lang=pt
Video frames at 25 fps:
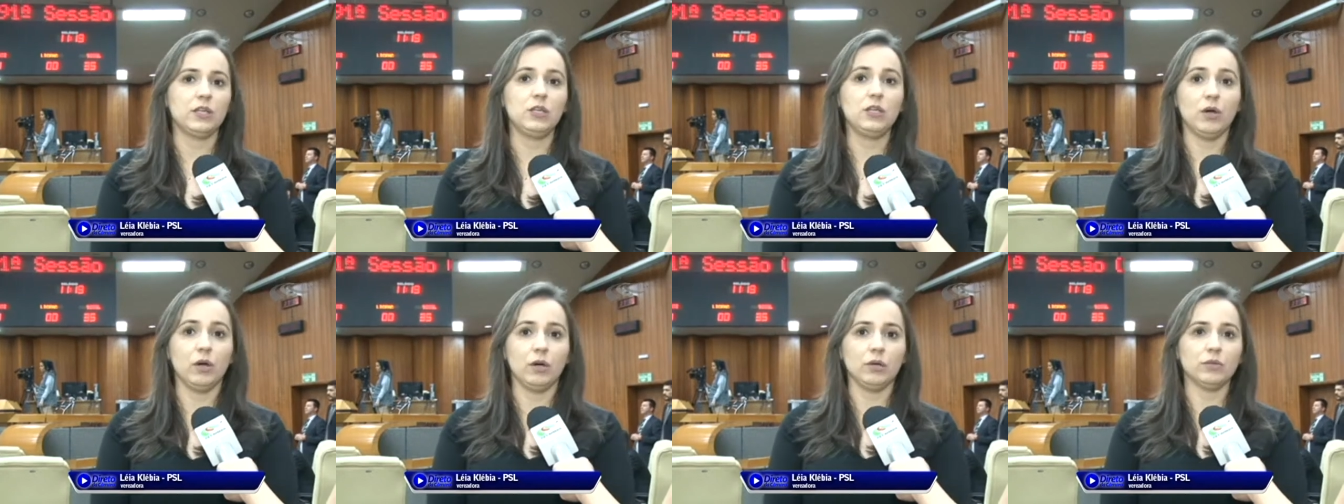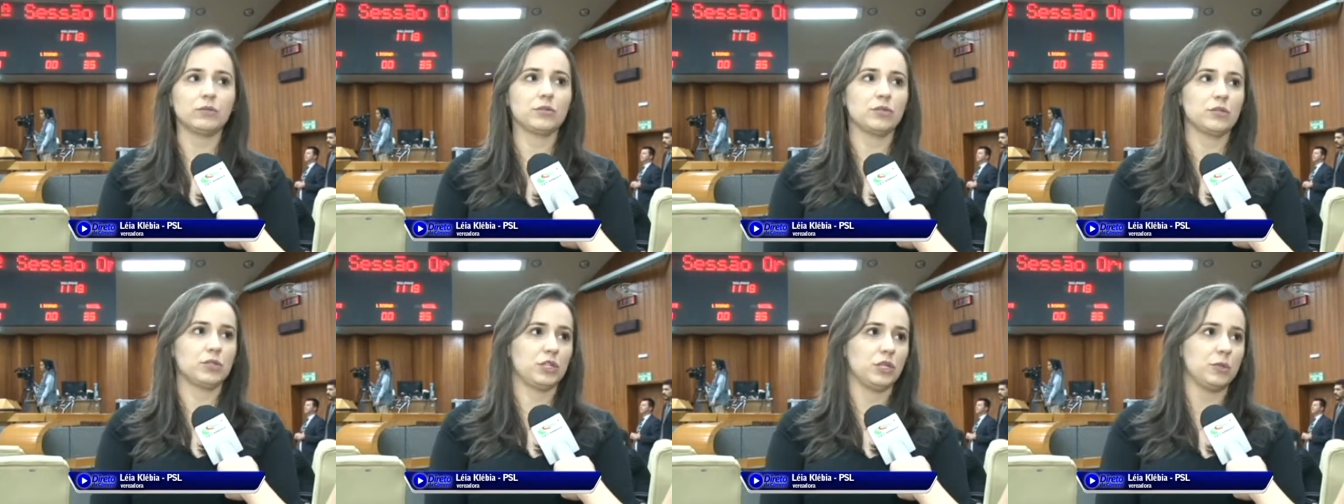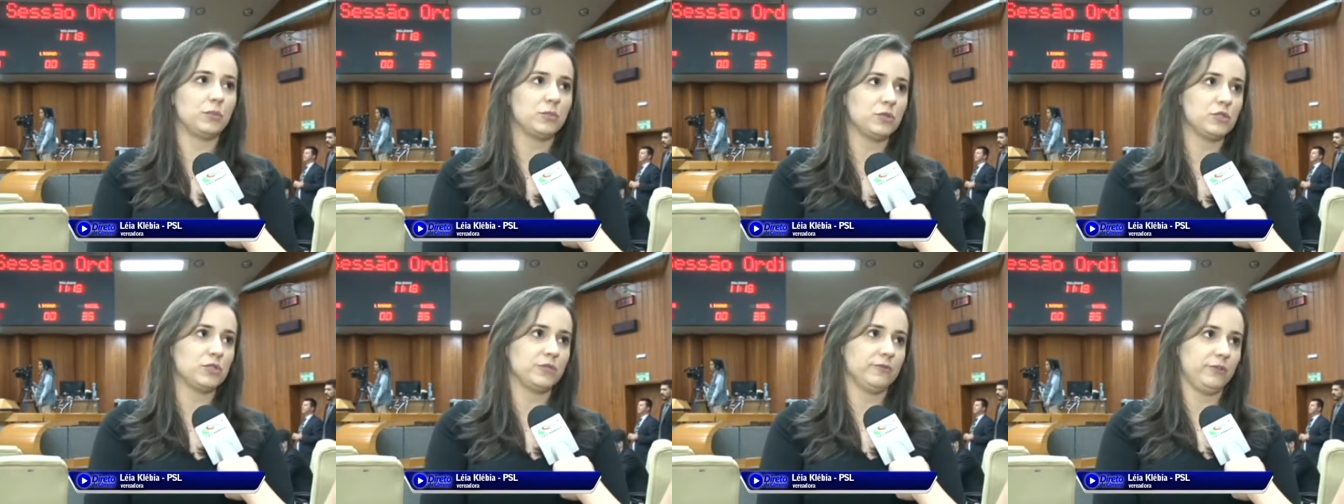e outros
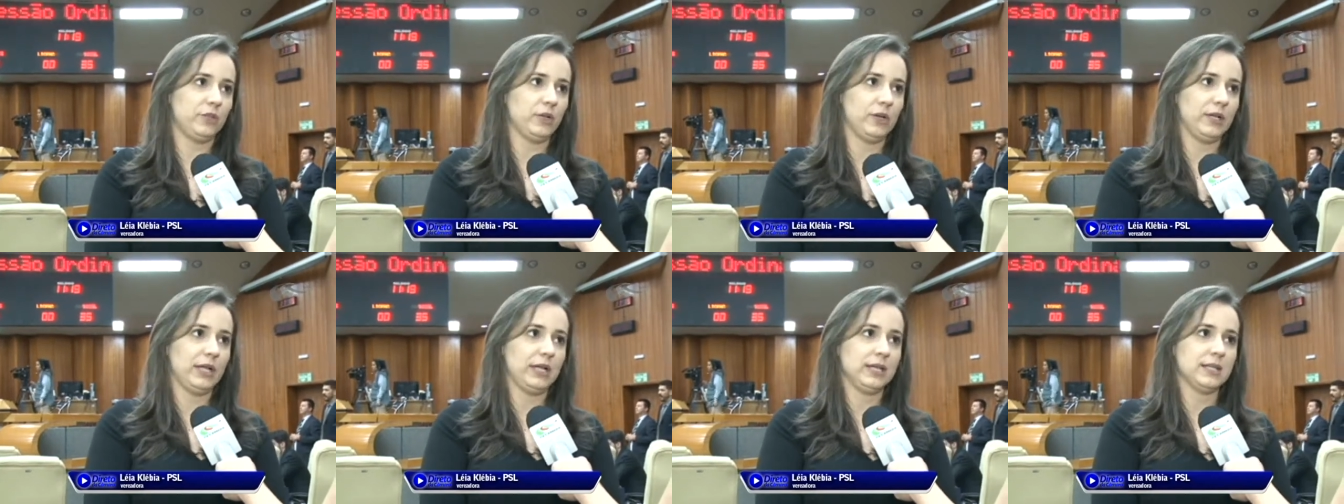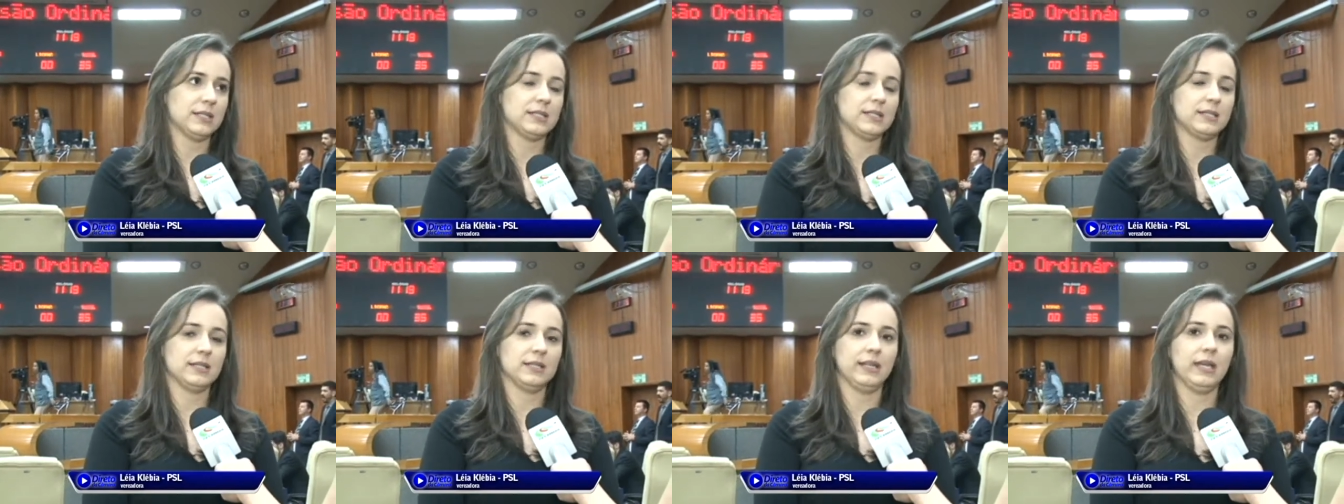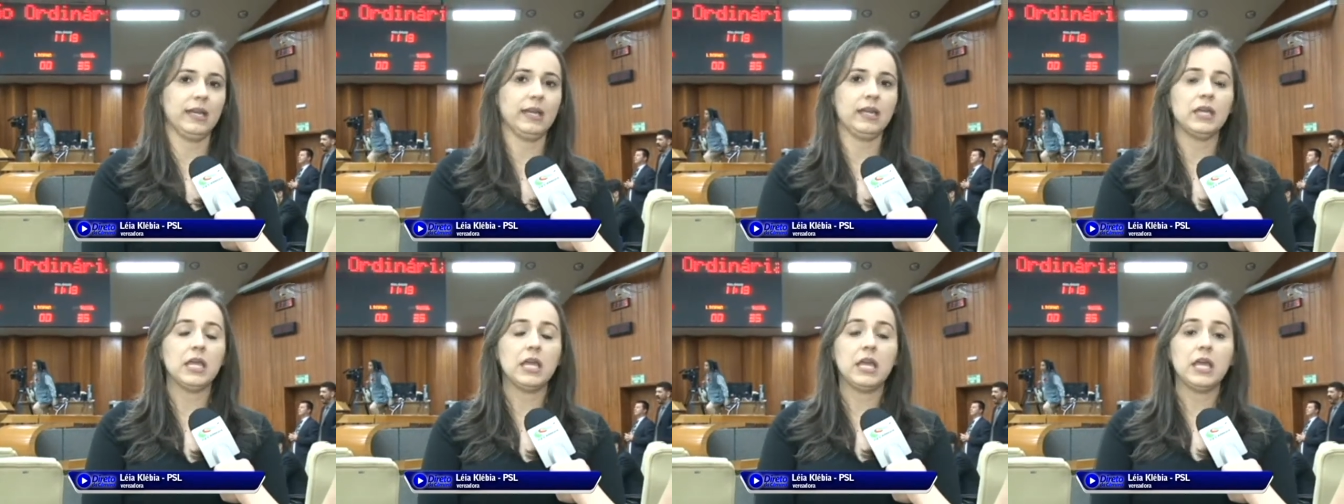tipos de violência,
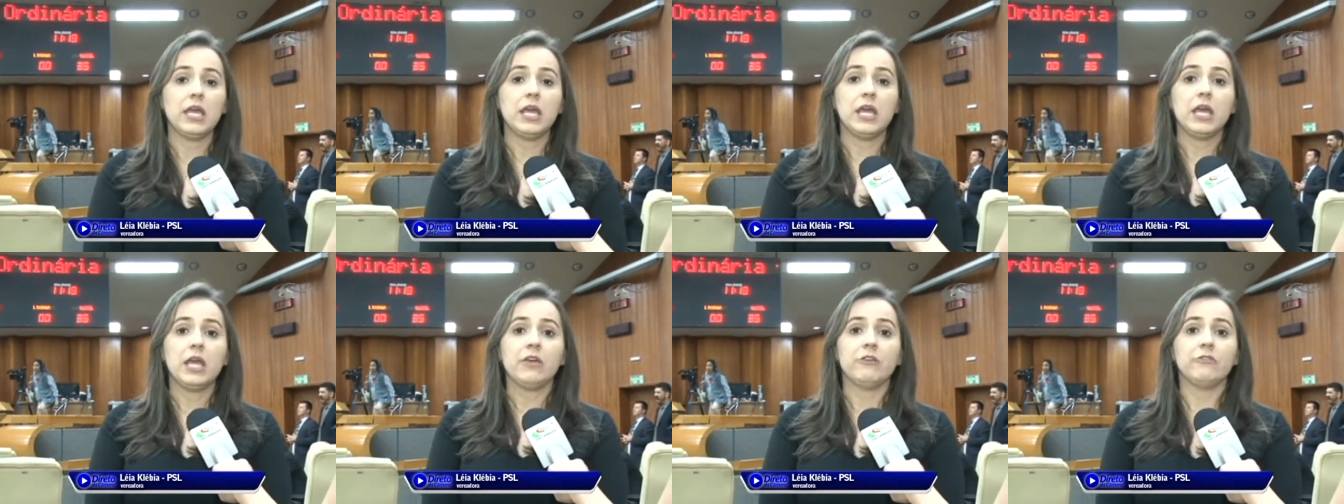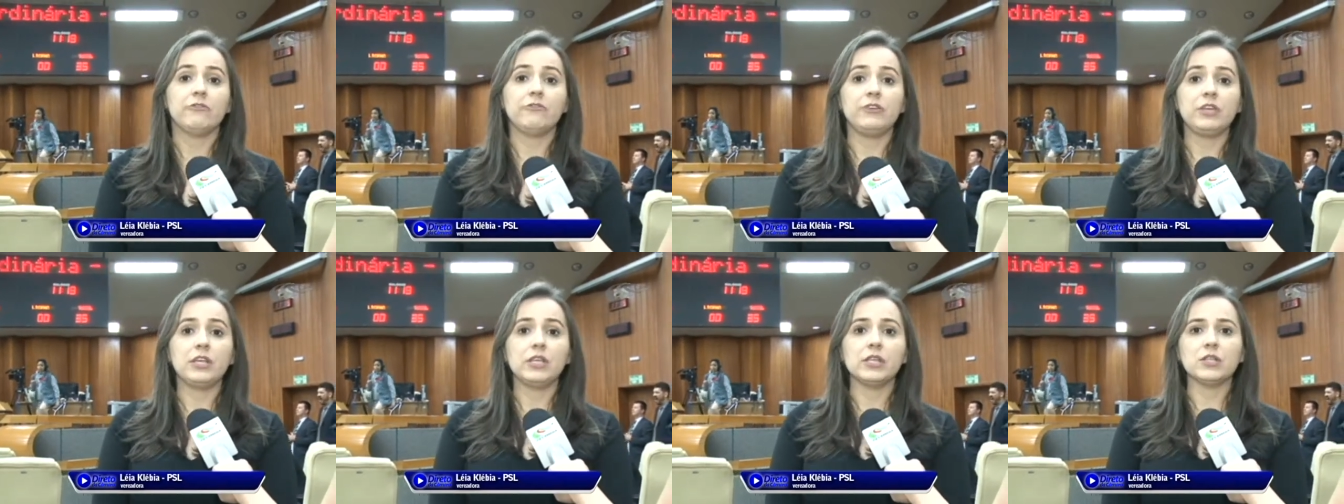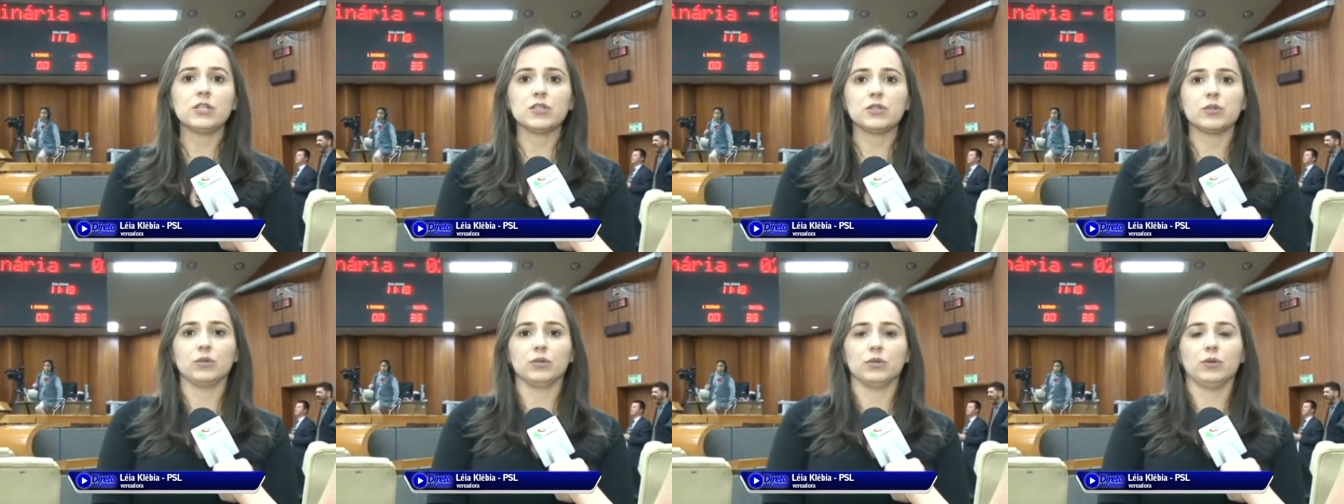né?
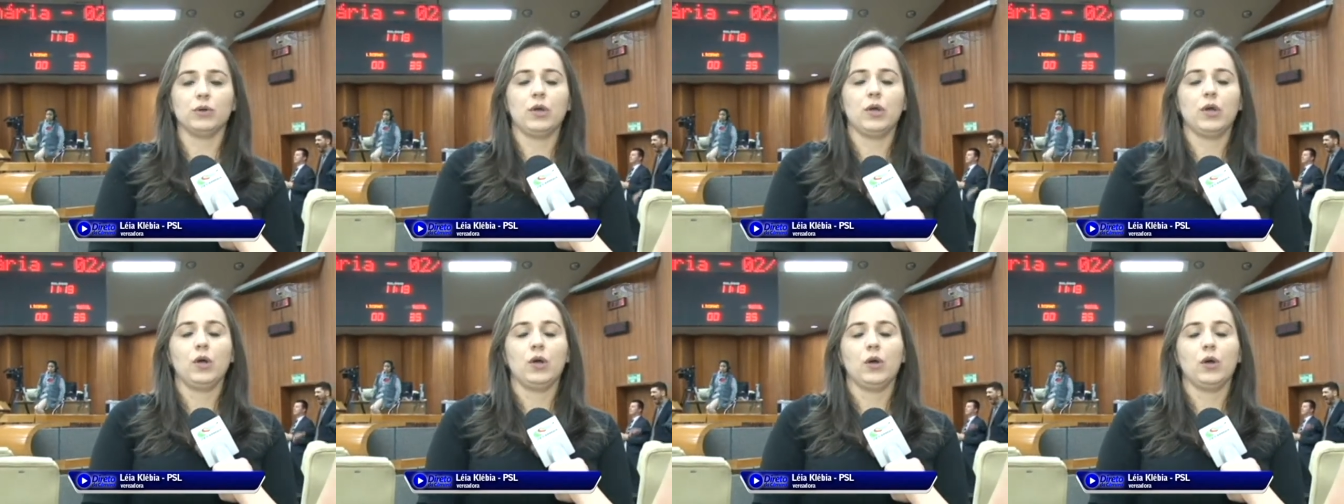Visto